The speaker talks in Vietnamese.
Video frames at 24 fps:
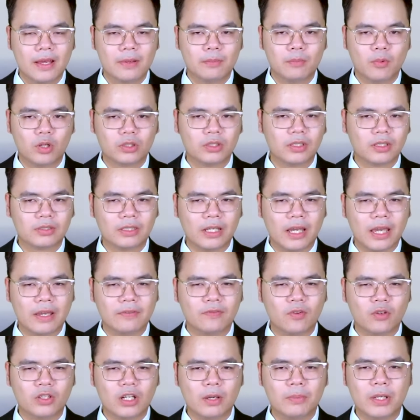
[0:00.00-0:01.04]
một thực thể
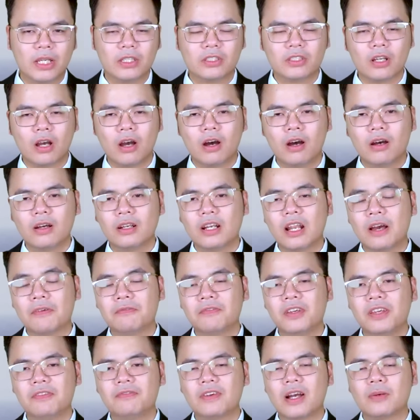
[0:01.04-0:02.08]
vốn đã bị cho là
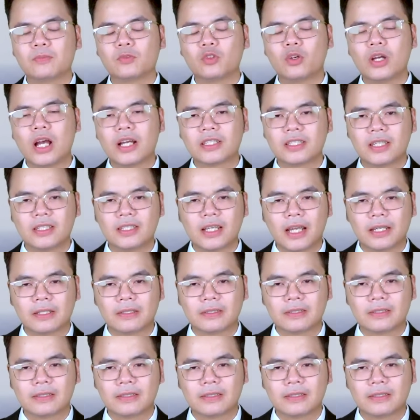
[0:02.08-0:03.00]
vi phạm tội ác chiến tranh.